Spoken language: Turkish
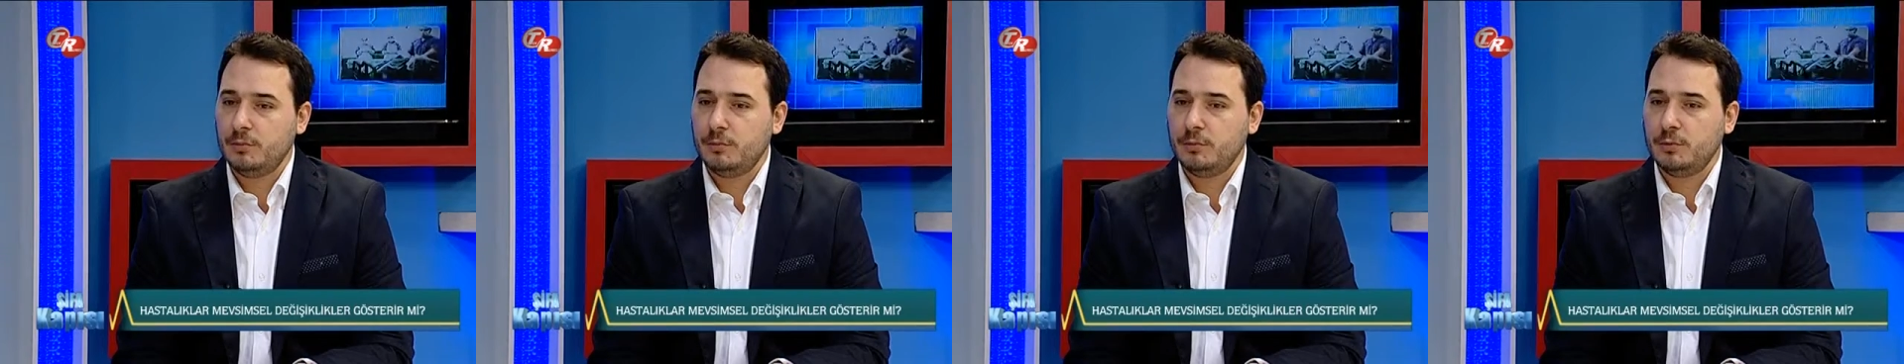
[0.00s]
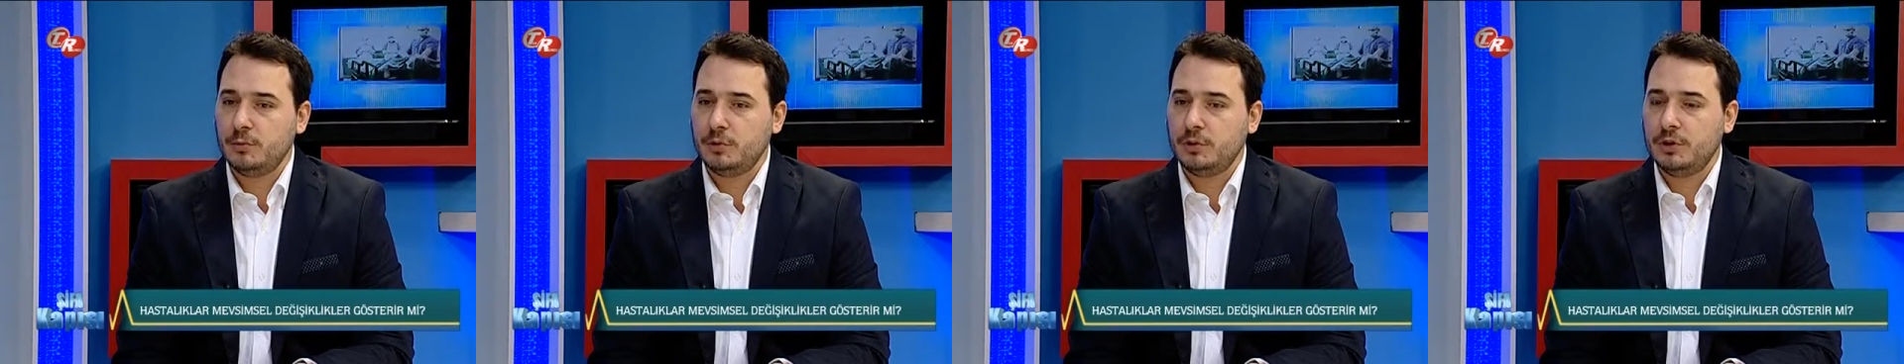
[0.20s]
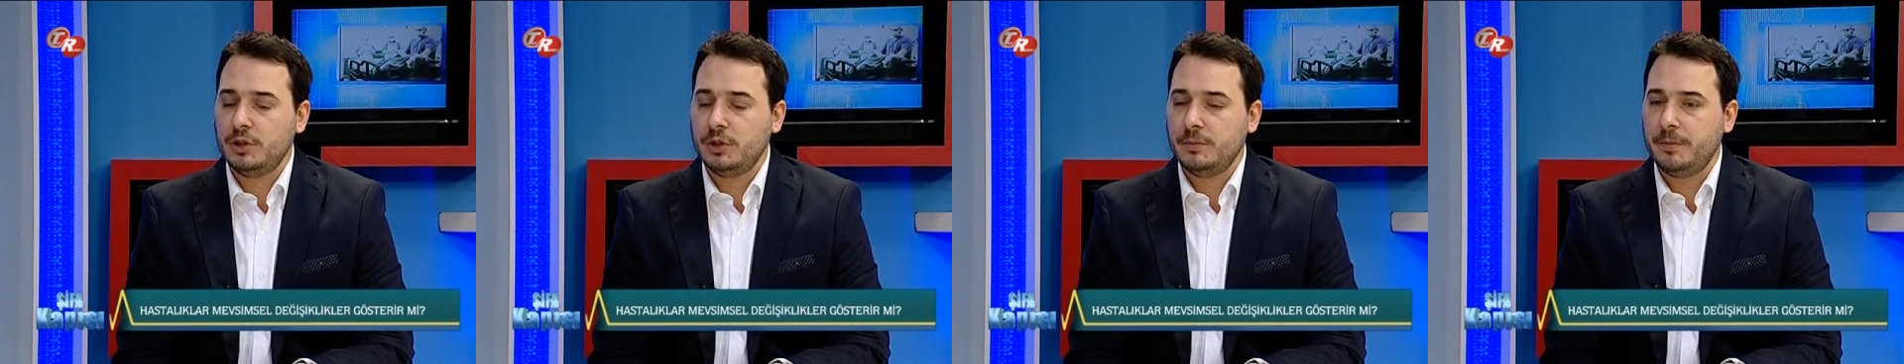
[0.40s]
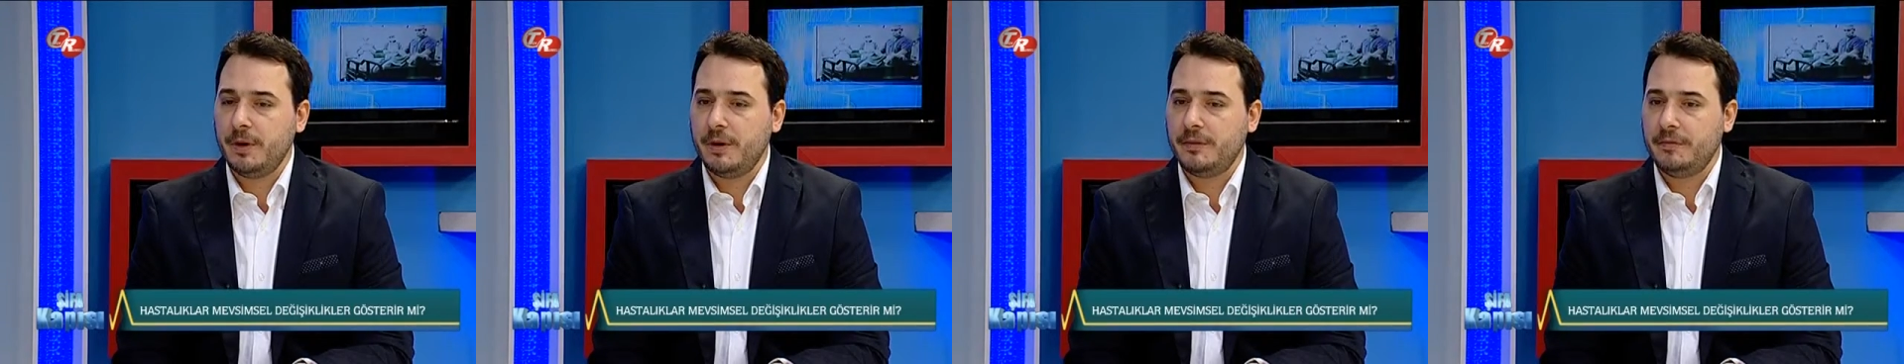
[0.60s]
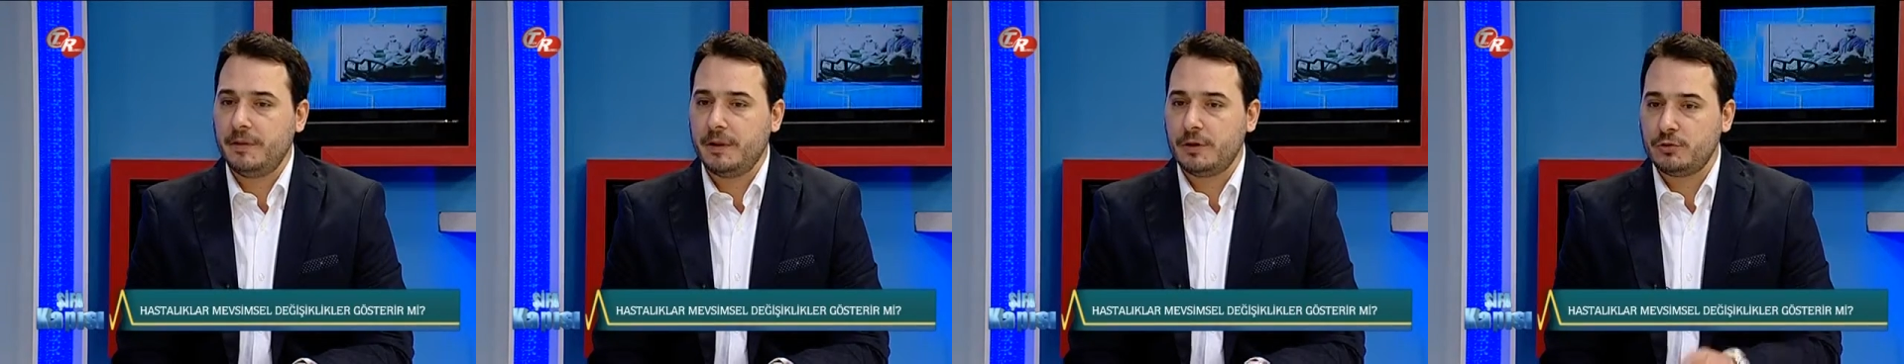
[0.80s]
bu grip
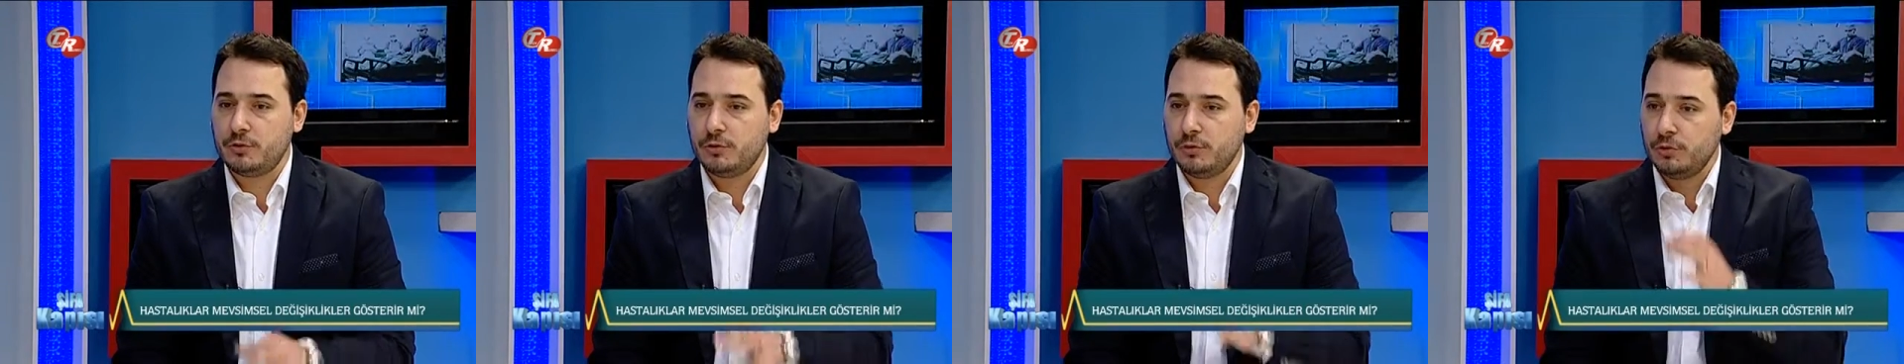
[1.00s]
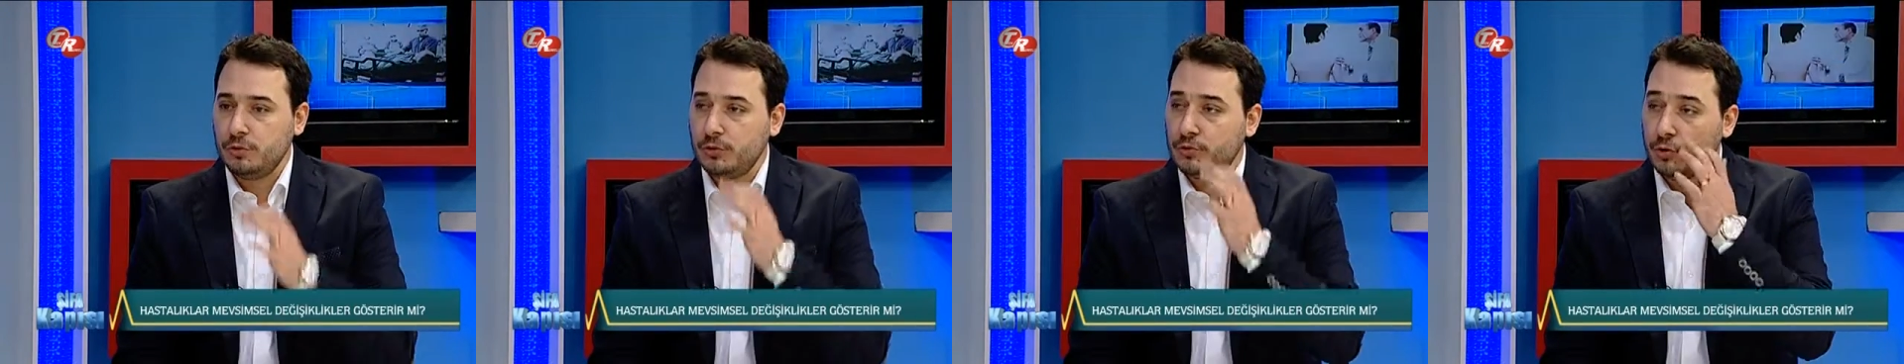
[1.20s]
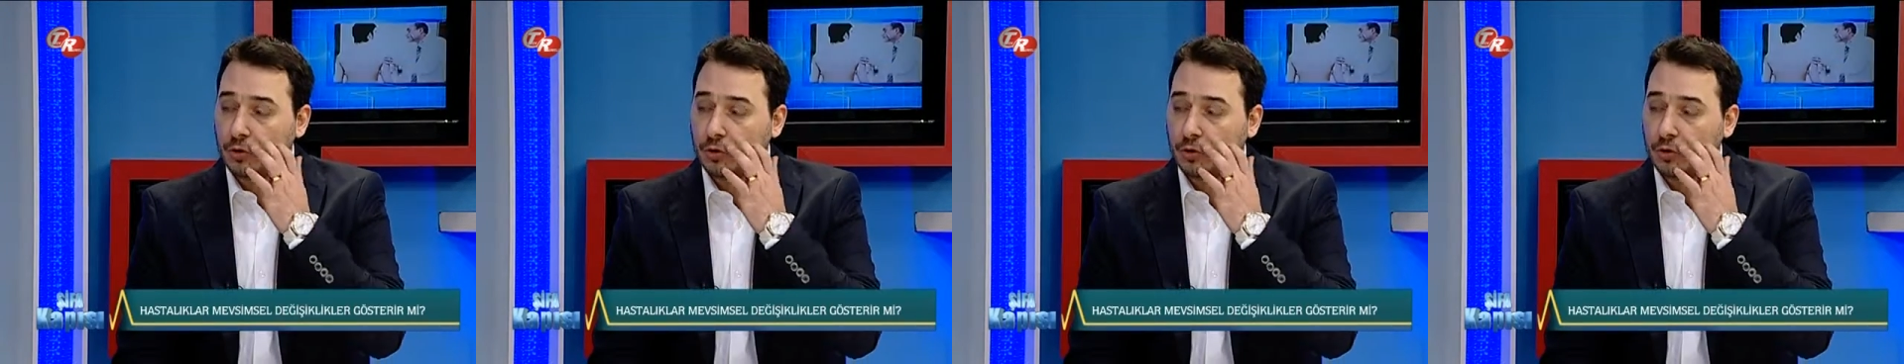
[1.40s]
enfeksiyonu